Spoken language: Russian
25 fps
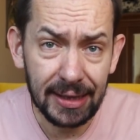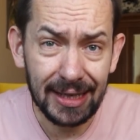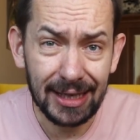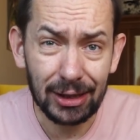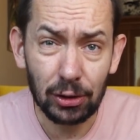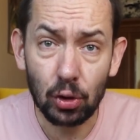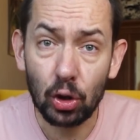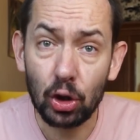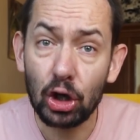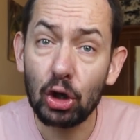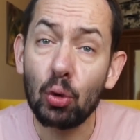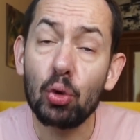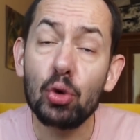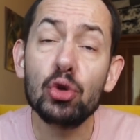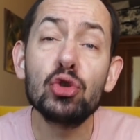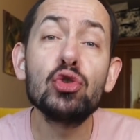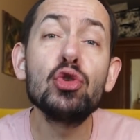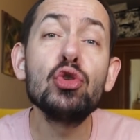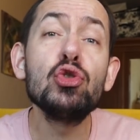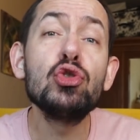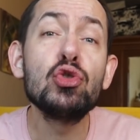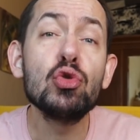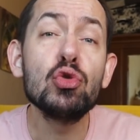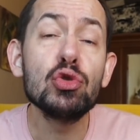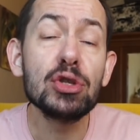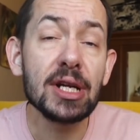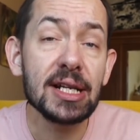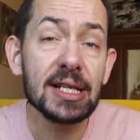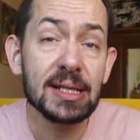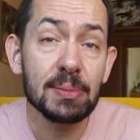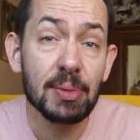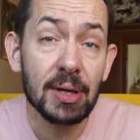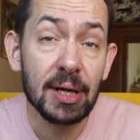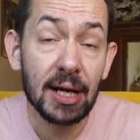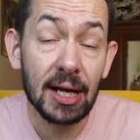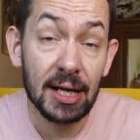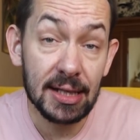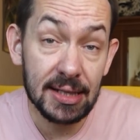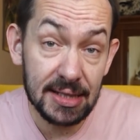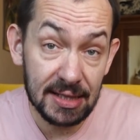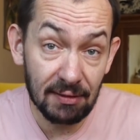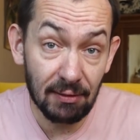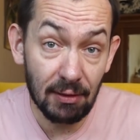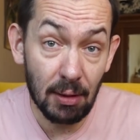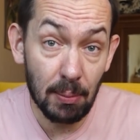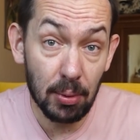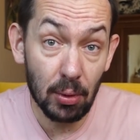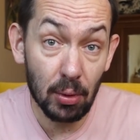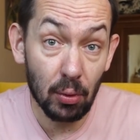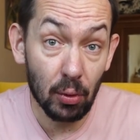который хоть чуть-чуть разбирается в
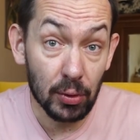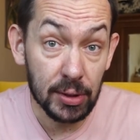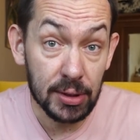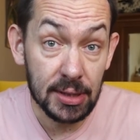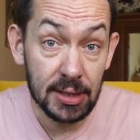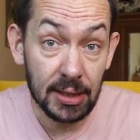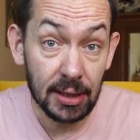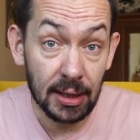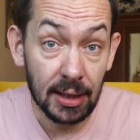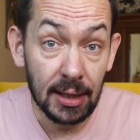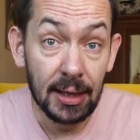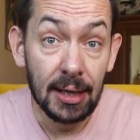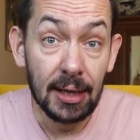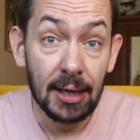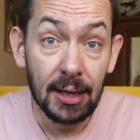вопросе,